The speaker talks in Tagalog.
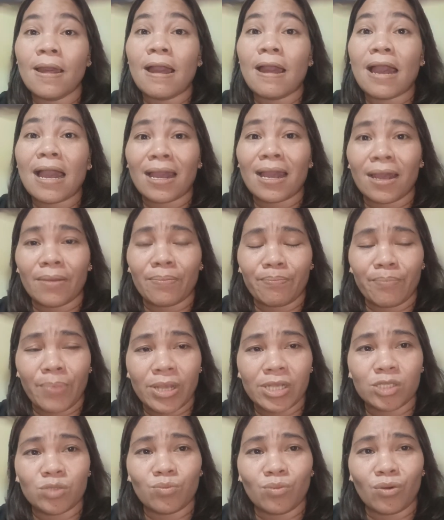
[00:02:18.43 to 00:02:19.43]
uh,
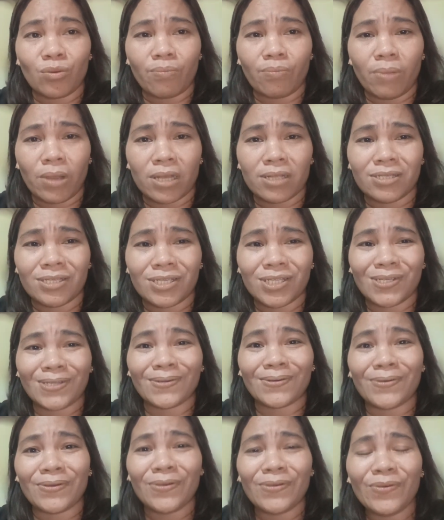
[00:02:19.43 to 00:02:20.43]
Facebook page.
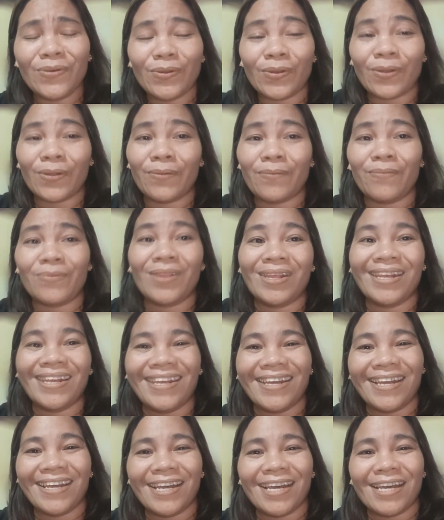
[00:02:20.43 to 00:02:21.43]
So, yun.
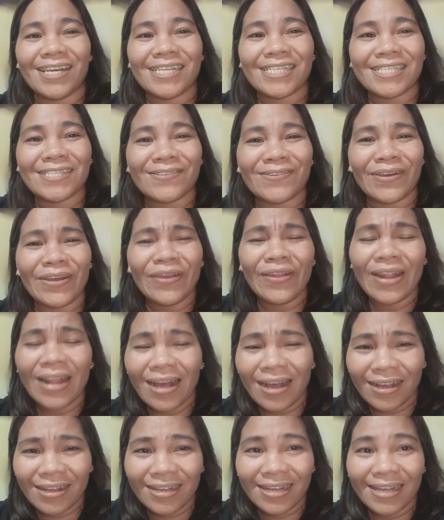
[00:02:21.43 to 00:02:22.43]
So, ayan
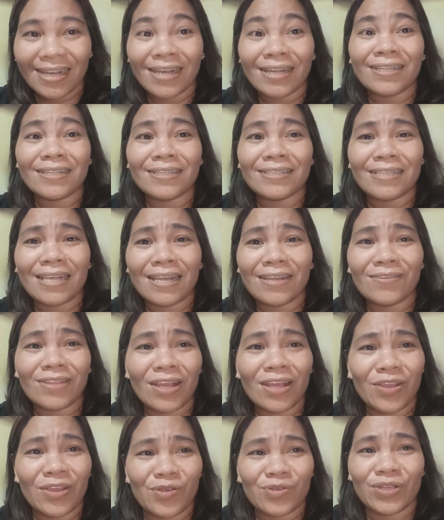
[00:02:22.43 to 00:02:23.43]
lang and thank you,
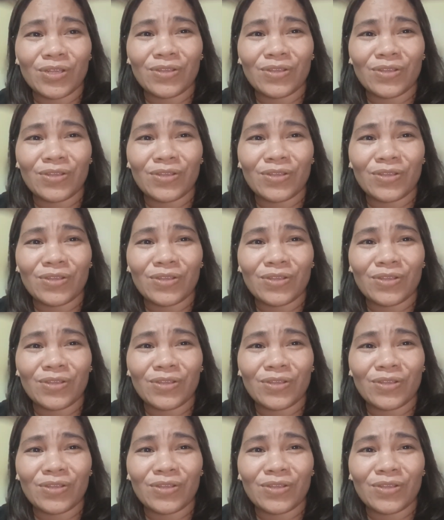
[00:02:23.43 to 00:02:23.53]
thank you sa inyo